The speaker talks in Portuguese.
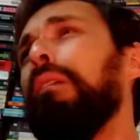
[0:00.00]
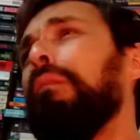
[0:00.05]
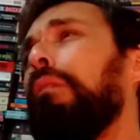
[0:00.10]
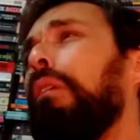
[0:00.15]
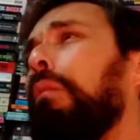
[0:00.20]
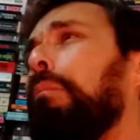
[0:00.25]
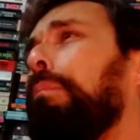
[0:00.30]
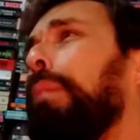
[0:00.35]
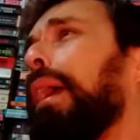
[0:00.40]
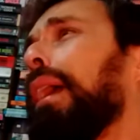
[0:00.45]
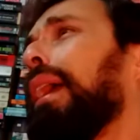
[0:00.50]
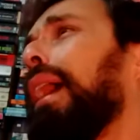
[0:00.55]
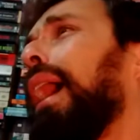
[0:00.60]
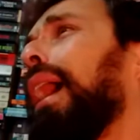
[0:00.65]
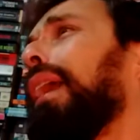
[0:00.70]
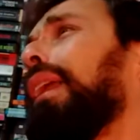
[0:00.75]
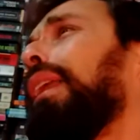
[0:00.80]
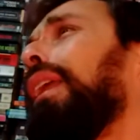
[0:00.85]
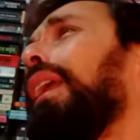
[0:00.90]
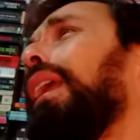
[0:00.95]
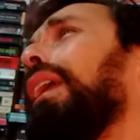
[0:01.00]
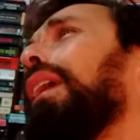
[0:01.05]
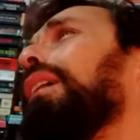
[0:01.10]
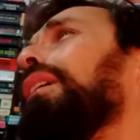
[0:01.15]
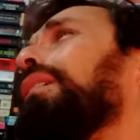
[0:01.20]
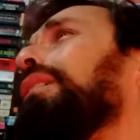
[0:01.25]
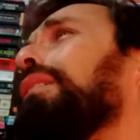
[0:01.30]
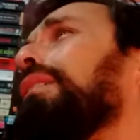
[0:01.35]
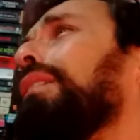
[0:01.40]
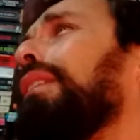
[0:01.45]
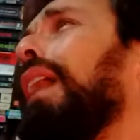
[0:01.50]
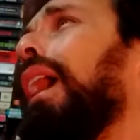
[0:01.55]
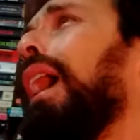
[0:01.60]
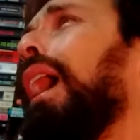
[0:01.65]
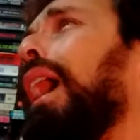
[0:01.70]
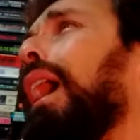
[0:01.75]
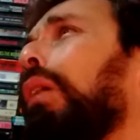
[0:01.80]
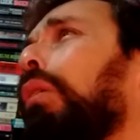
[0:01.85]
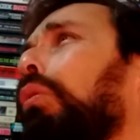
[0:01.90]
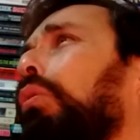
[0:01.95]
Vamos pegar aqui
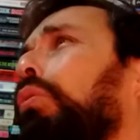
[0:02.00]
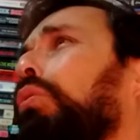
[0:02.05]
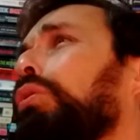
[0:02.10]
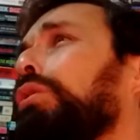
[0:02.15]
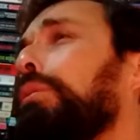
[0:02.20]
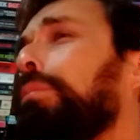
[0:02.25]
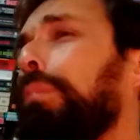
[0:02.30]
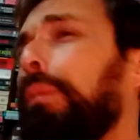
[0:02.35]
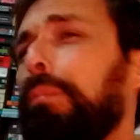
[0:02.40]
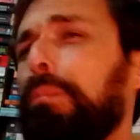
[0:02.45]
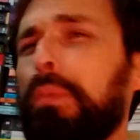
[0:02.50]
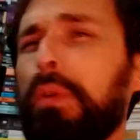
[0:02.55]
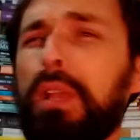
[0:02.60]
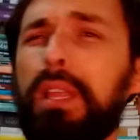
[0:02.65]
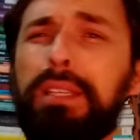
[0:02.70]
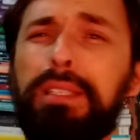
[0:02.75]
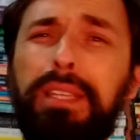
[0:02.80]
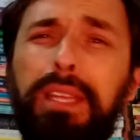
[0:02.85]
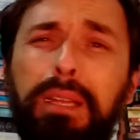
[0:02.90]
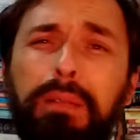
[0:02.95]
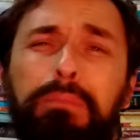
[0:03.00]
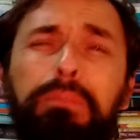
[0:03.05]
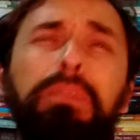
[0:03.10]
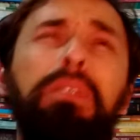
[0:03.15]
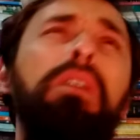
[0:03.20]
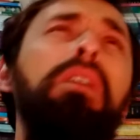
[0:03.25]
na USP, por exemplo,